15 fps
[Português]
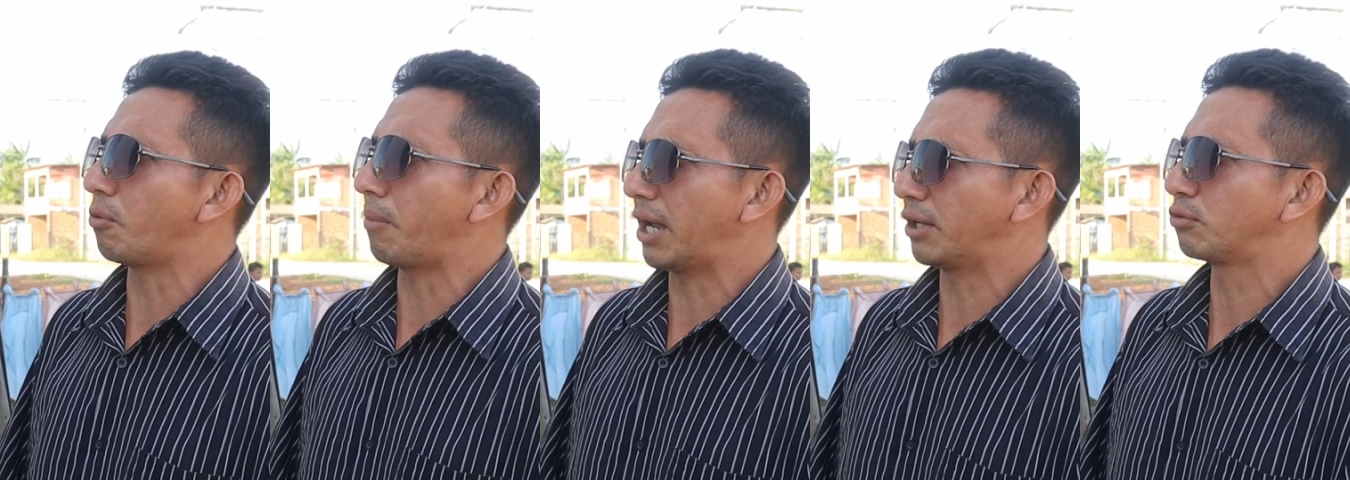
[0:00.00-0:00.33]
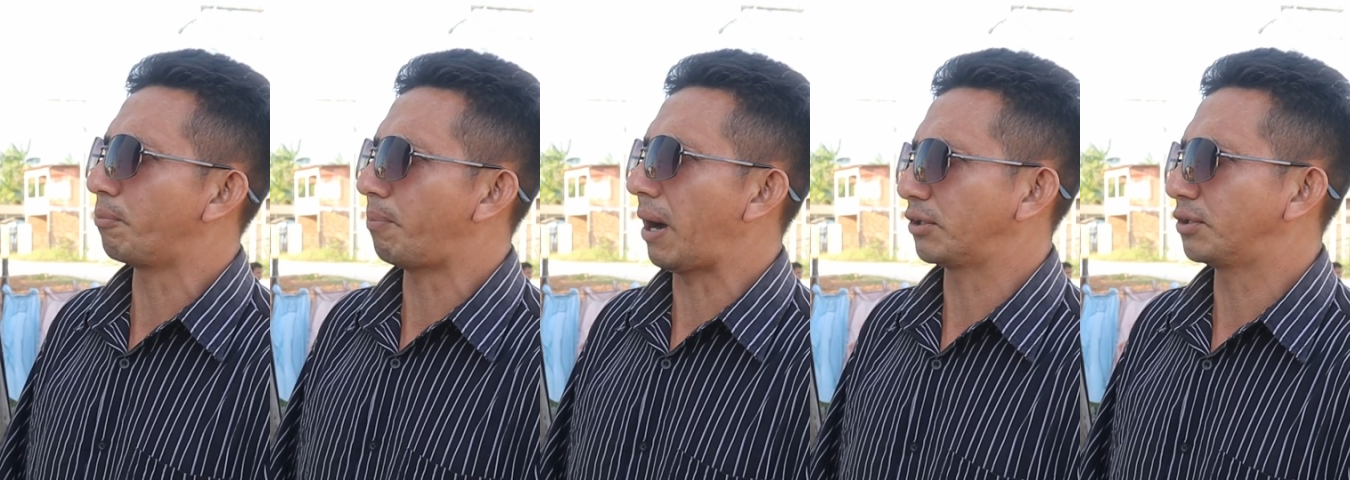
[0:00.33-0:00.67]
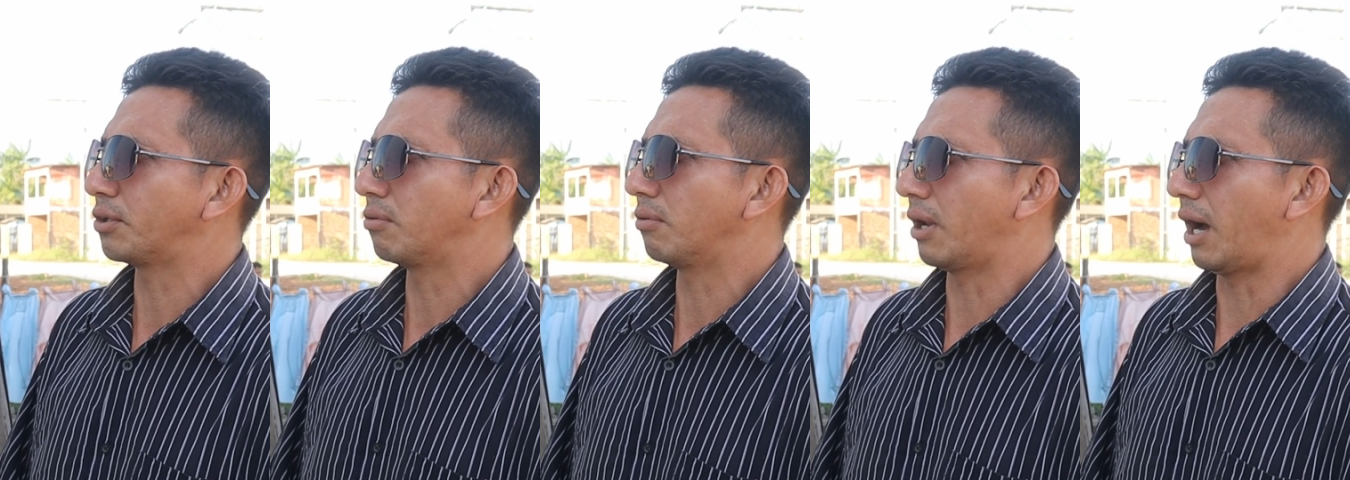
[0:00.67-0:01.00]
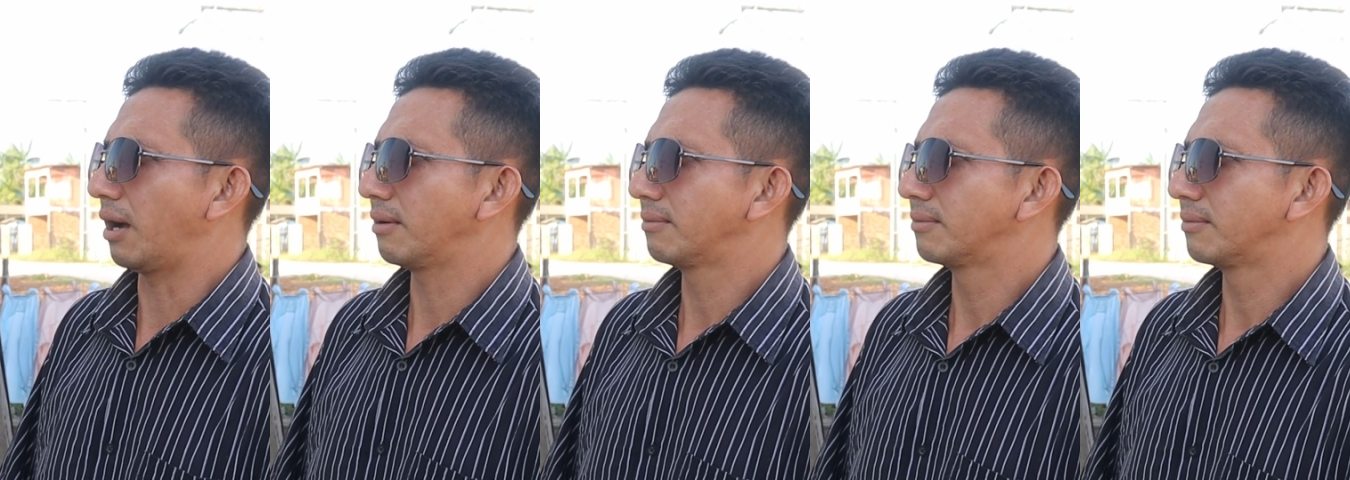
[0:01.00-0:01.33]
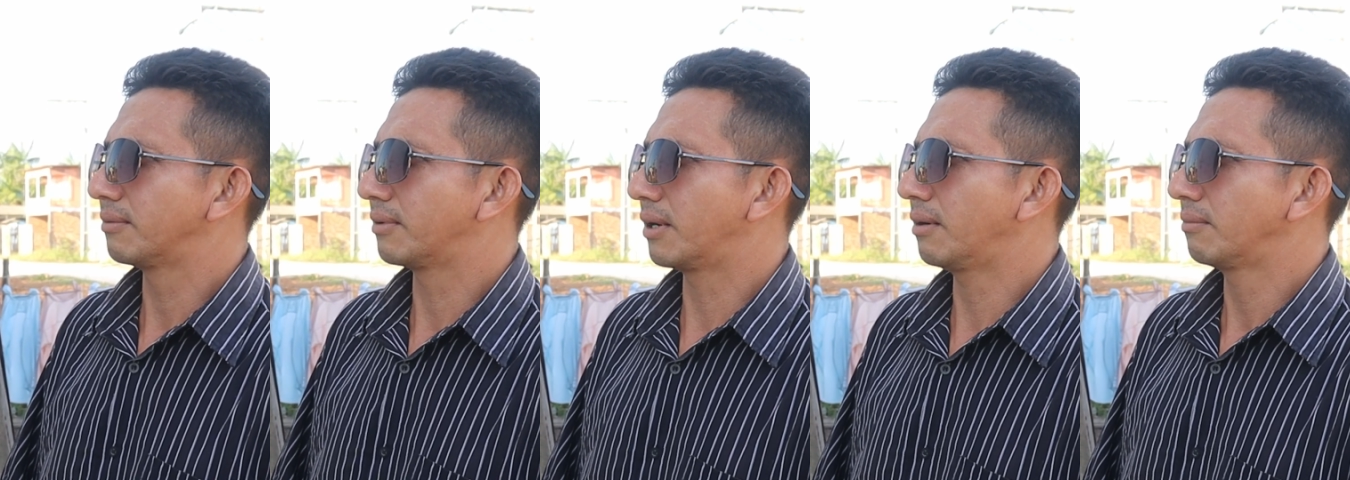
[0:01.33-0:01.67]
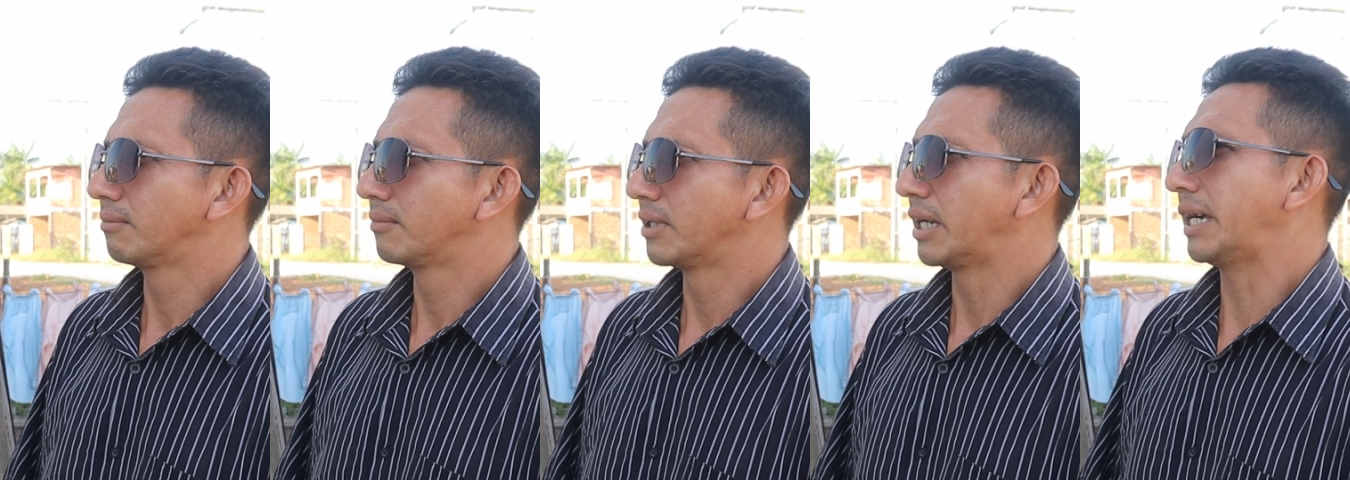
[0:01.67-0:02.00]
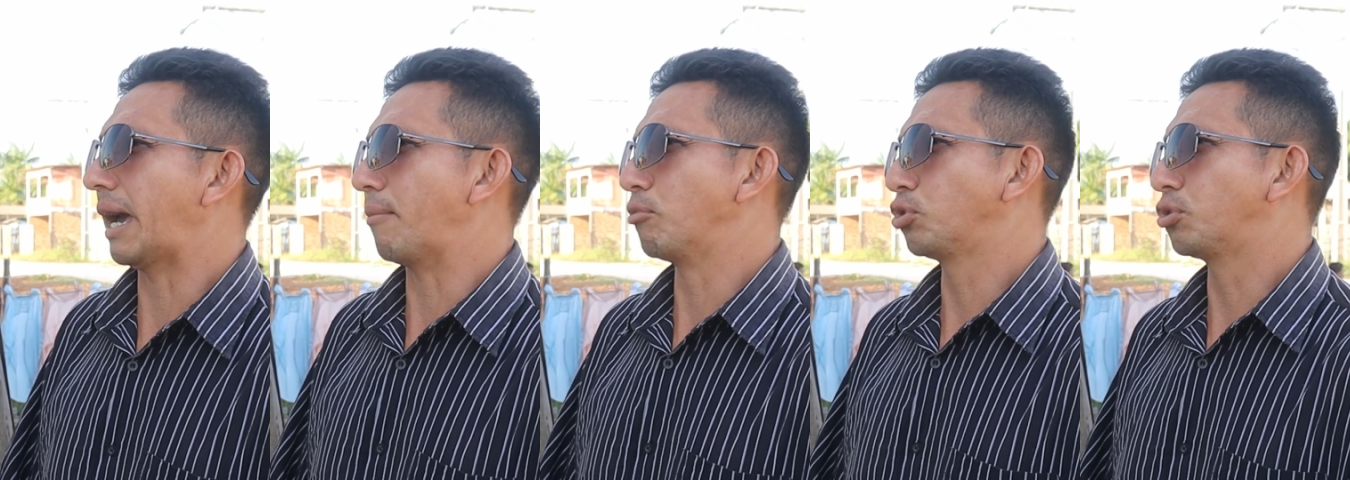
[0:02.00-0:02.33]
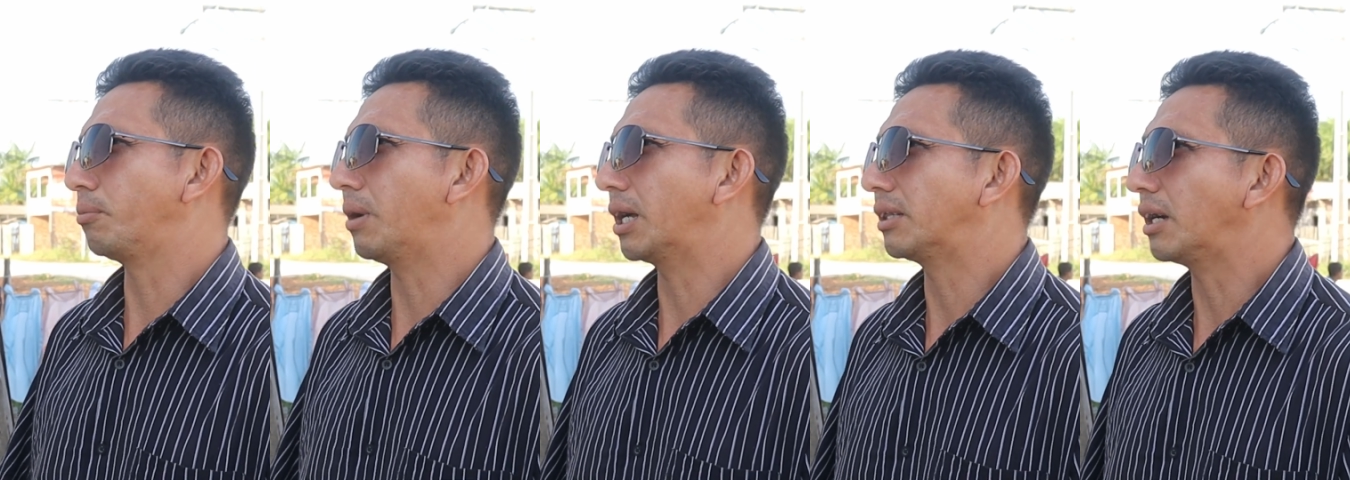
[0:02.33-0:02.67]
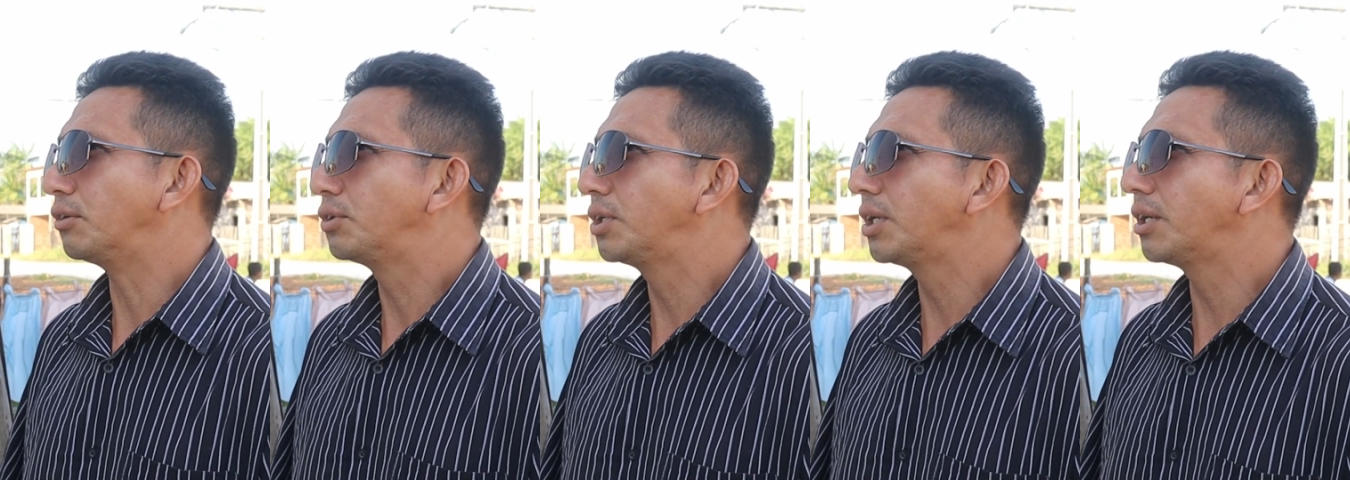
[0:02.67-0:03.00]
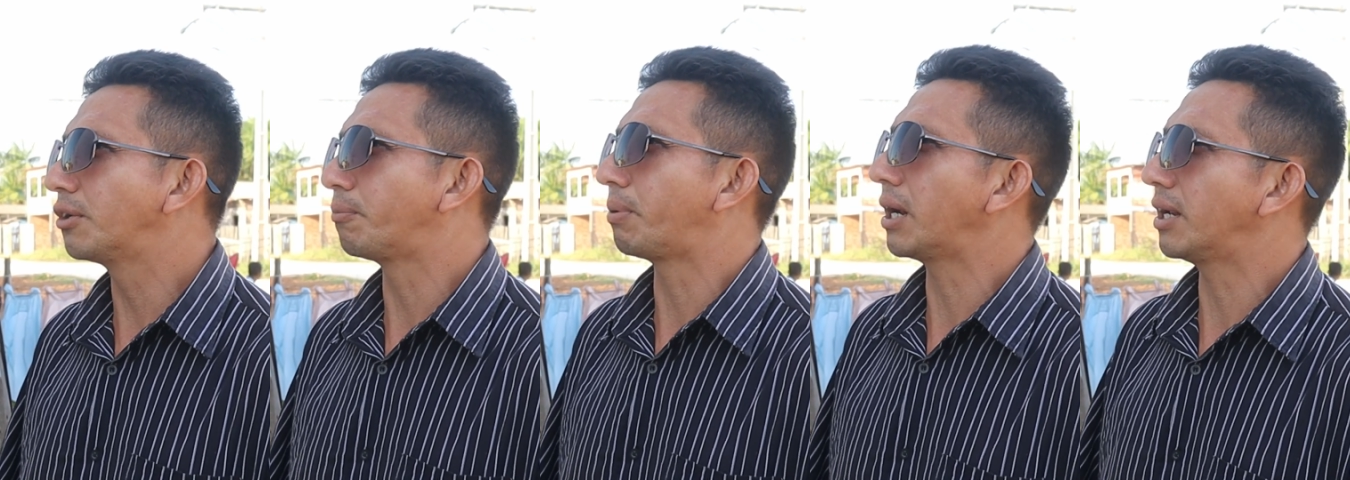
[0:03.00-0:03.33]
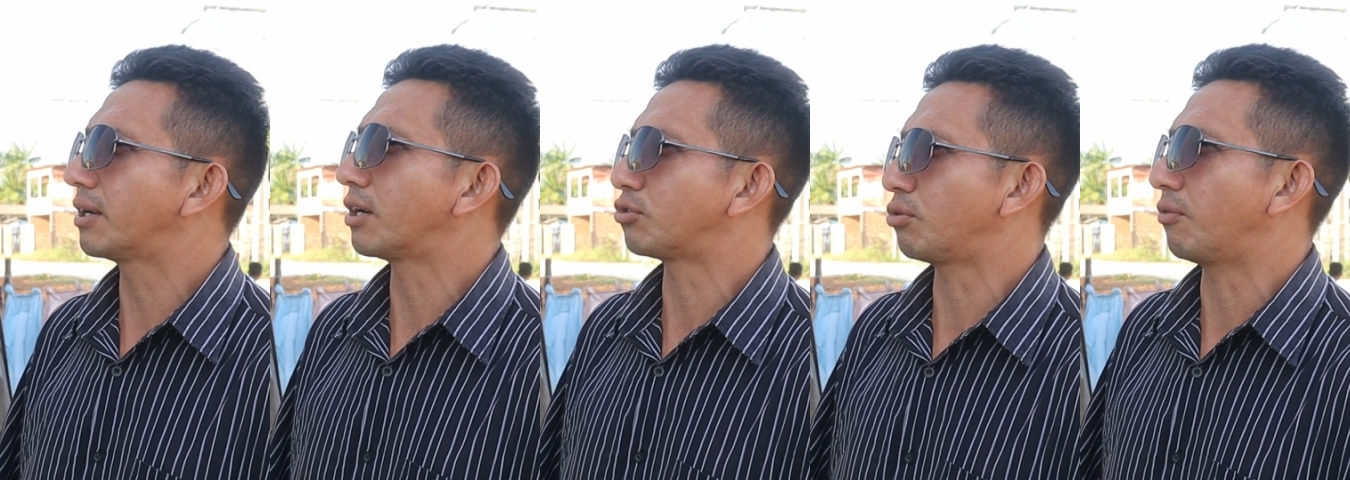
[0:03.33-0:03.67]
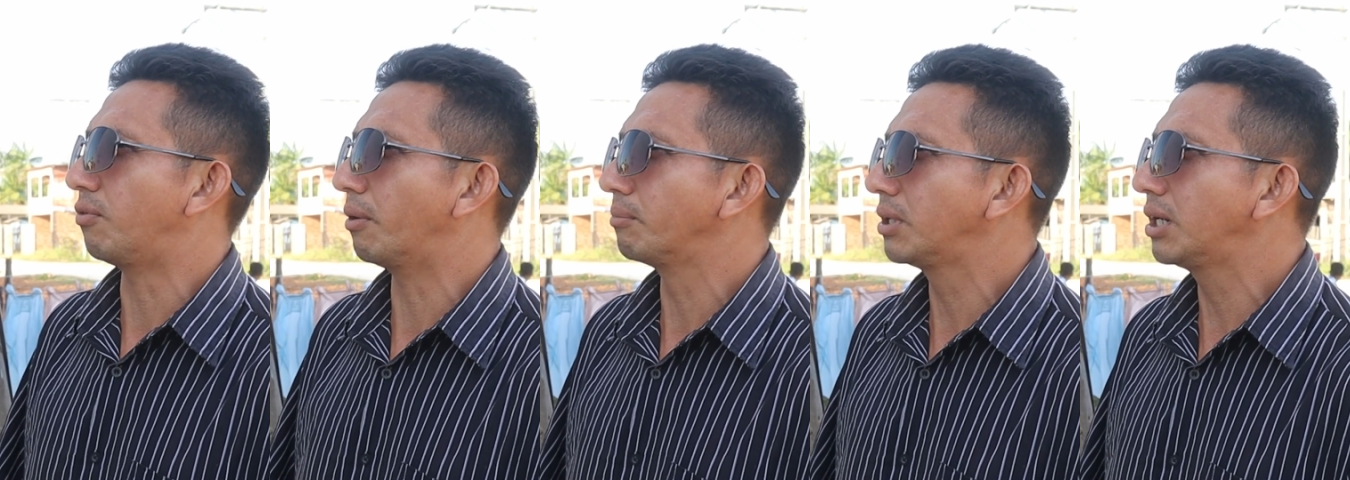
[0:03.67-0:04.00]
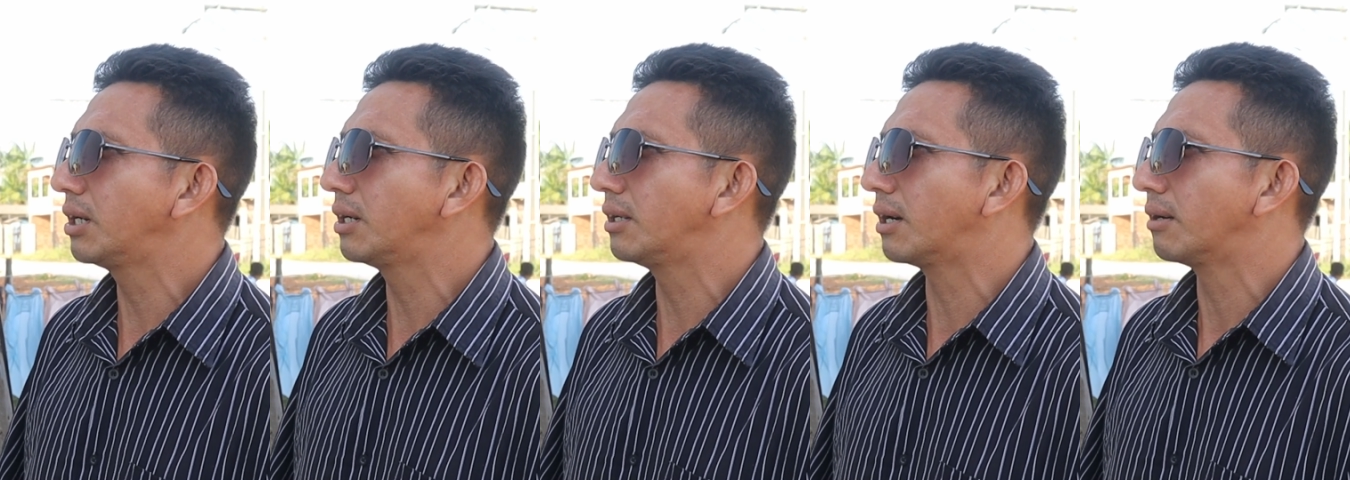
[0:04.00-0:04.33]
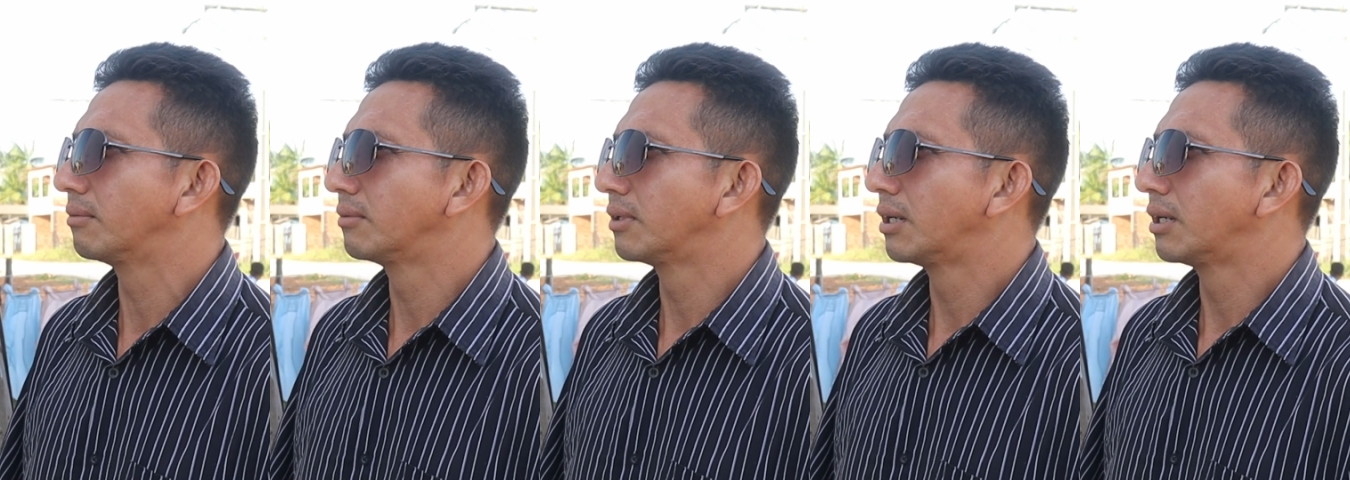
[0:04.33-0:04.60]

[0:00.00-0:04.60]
médico particular, né? e é muito bem atendido para ele com a sua família.